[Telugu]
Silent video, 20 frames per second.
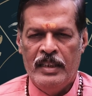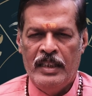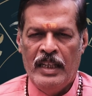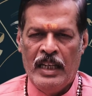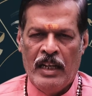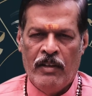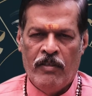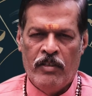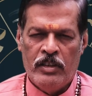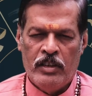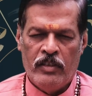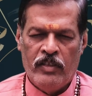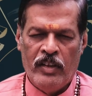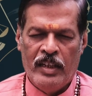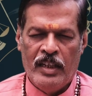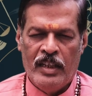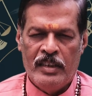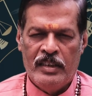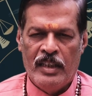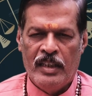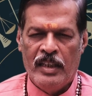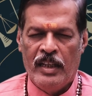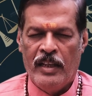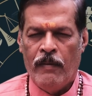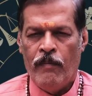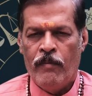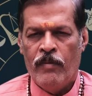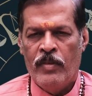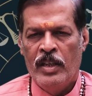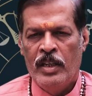అది ఏ అవసరమైనా సరే
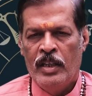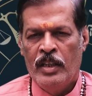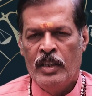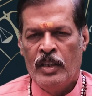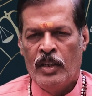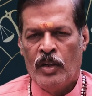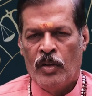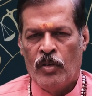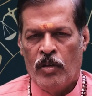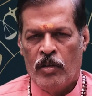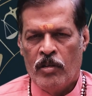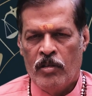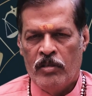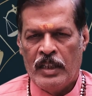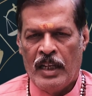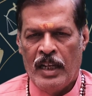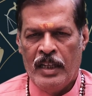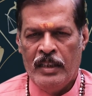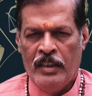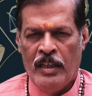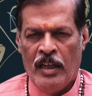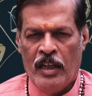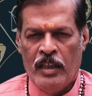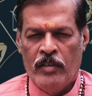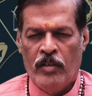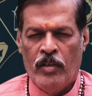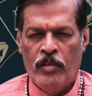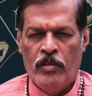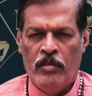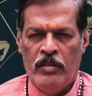రుణం
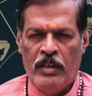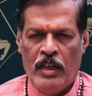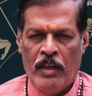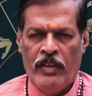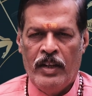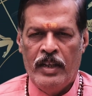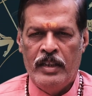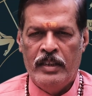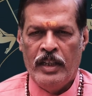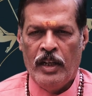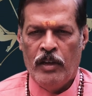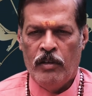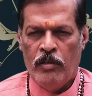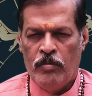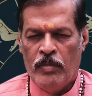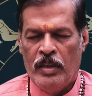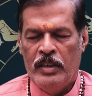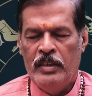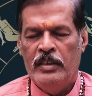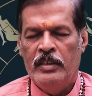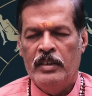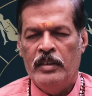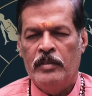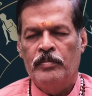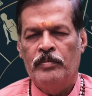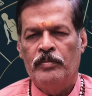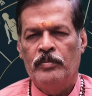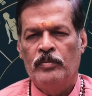సాధ్యమైనంత వరకు అవాయిడ్ చేయడం మంచిది